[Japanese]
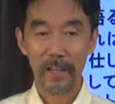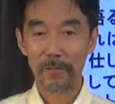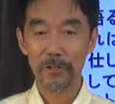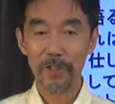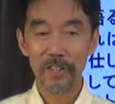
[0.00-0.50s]

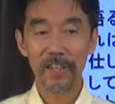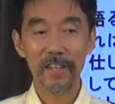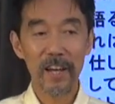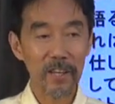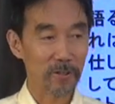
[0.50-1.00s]
えー、不思
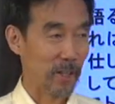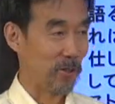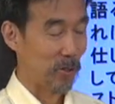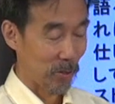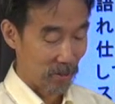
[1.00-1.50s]
議でないよ
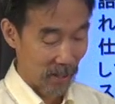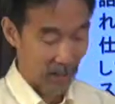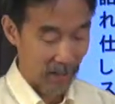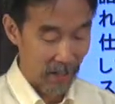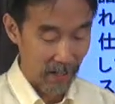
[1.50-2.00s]
うな状況の
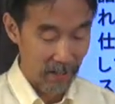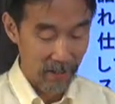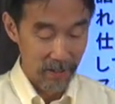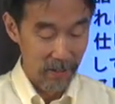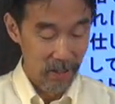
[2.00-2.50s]
中
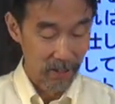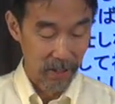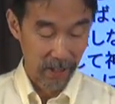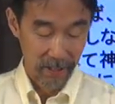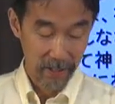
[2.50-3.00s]
で生
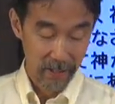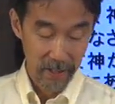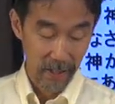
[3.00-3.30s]
きて、